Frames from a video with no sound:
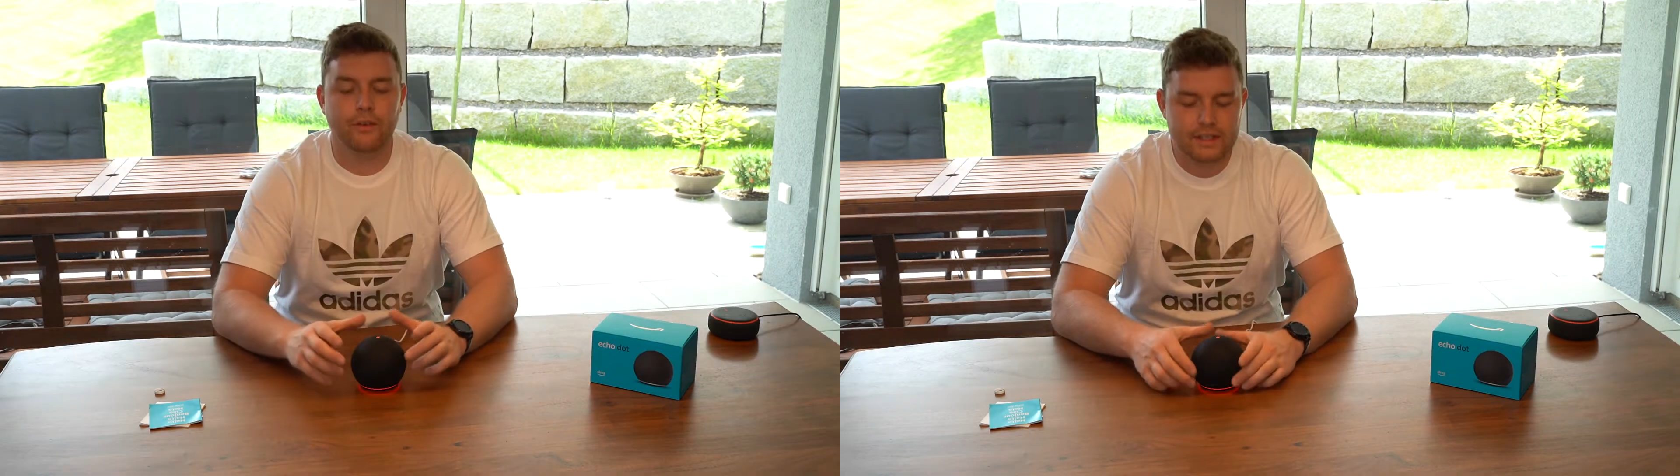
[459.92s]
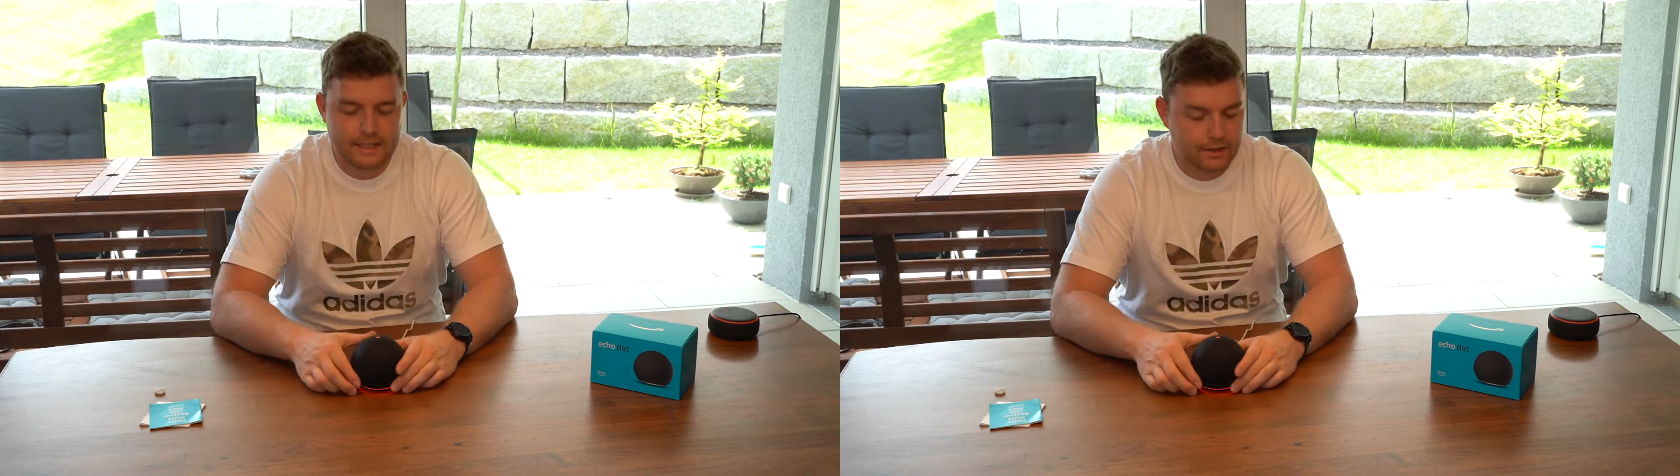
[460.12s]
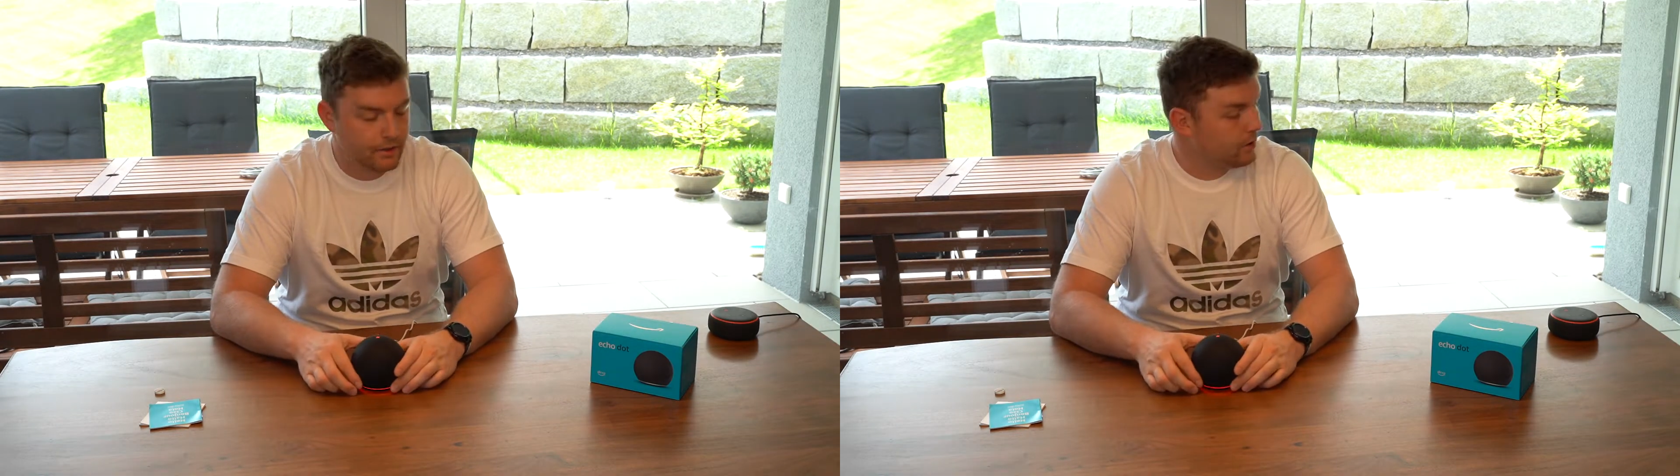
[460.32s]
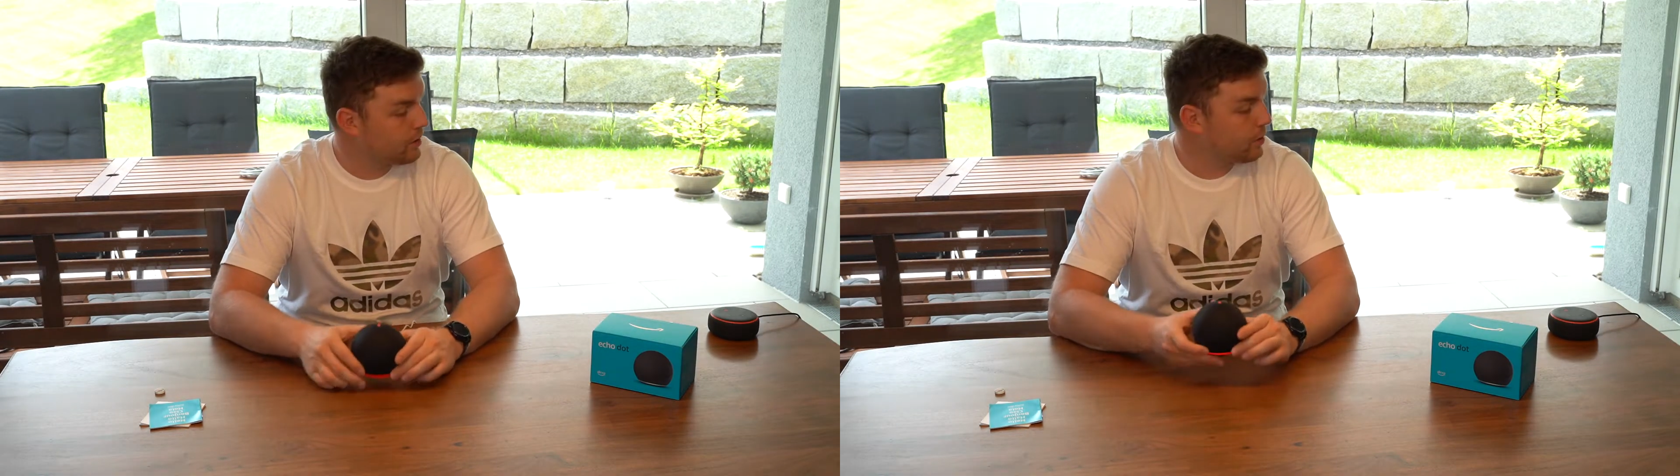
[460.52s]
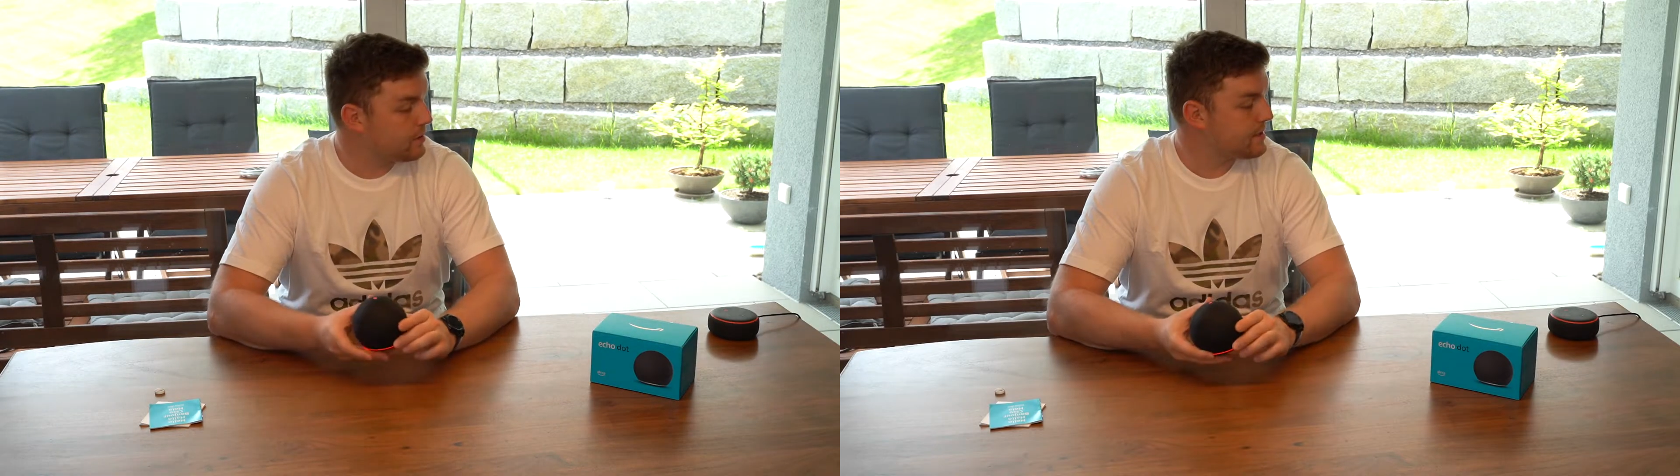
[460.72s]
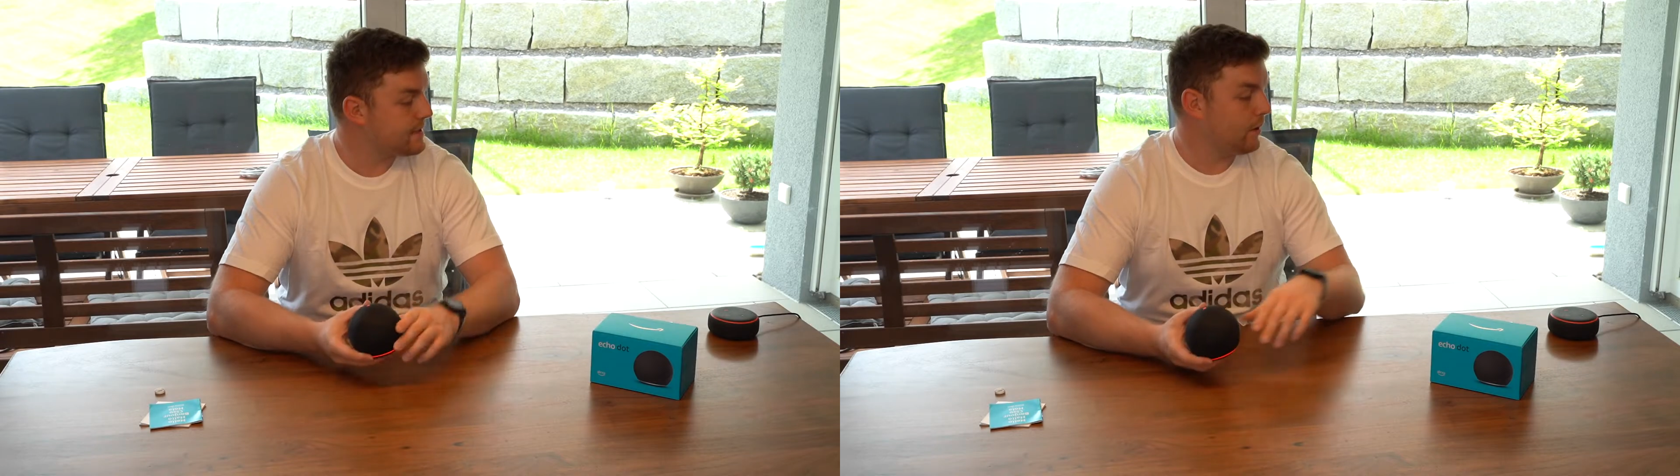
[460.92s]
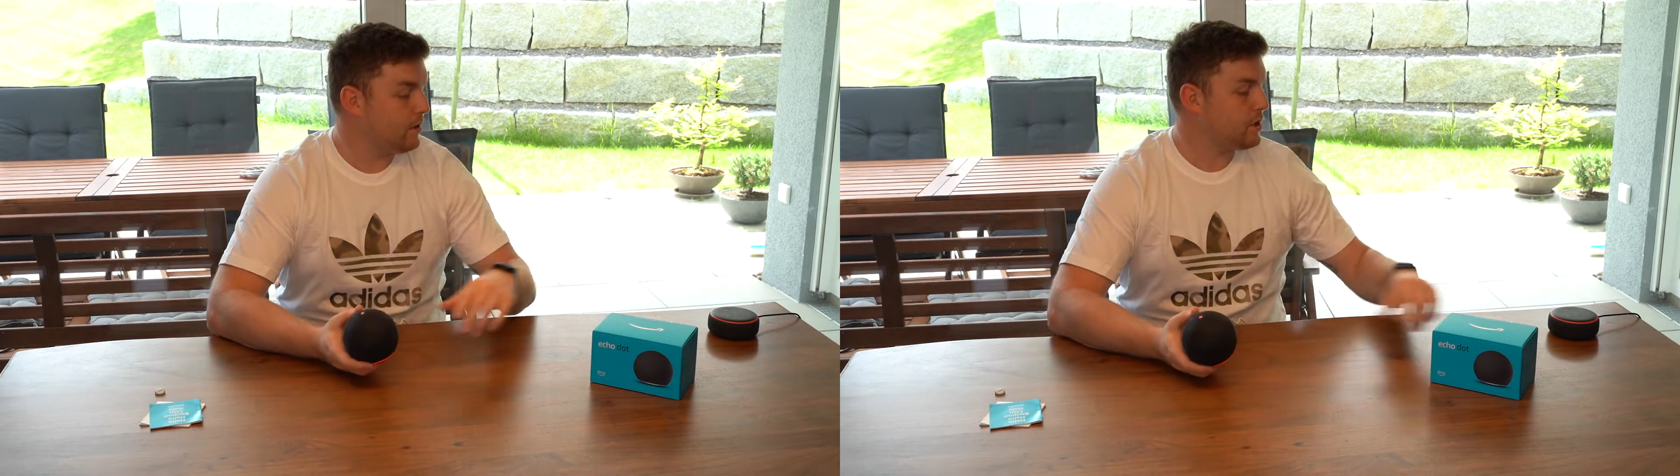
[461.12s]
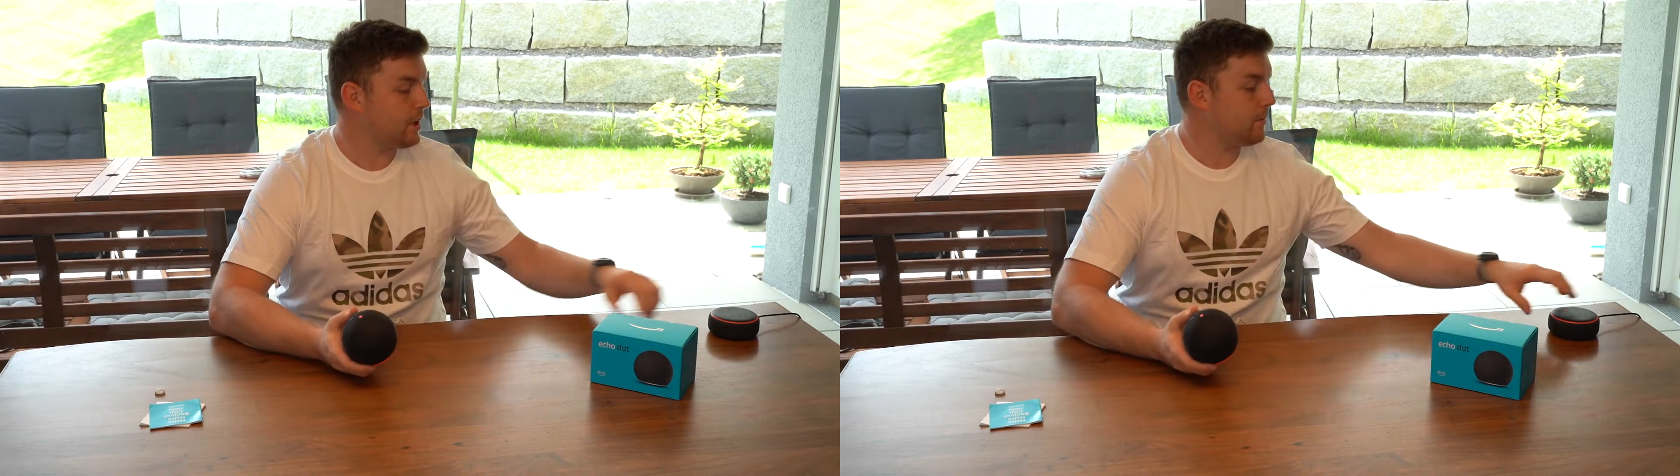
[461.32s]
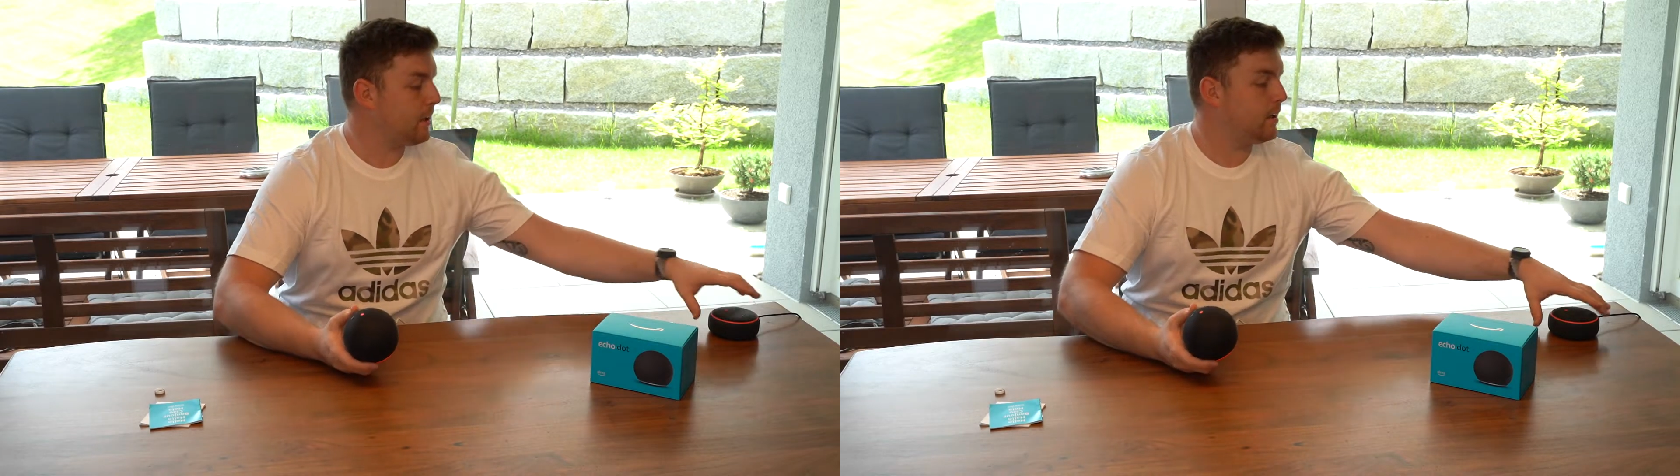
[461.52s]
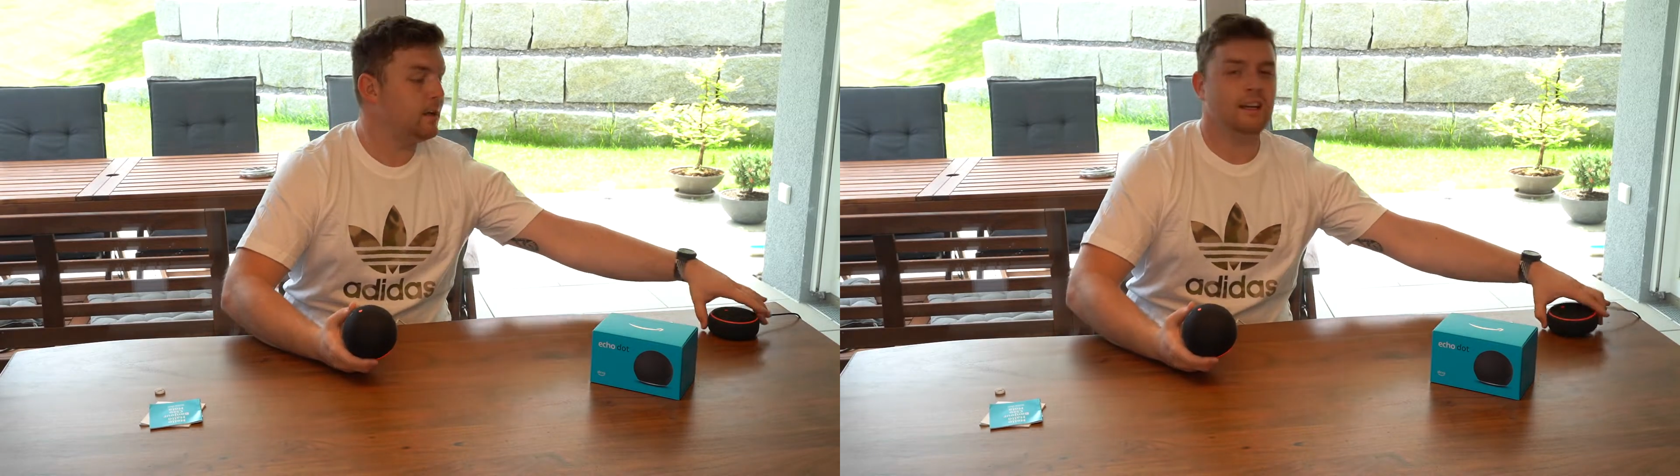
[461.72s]
wir jetzt gleich noch einen kurzen Soundcheck
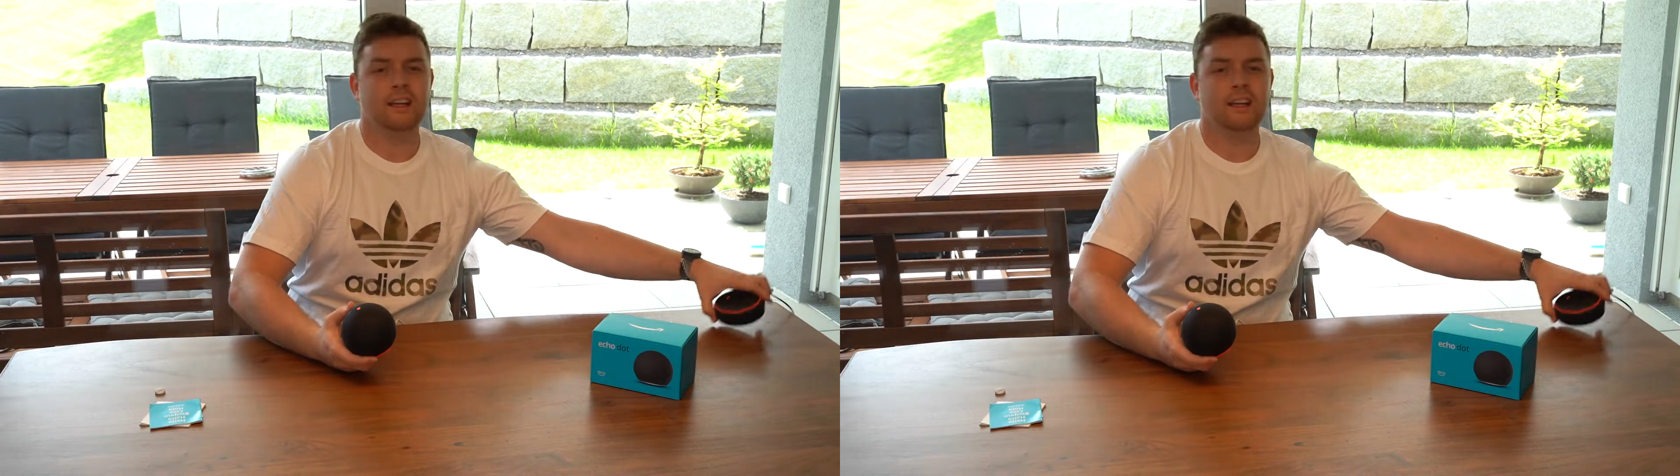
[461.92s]
machen,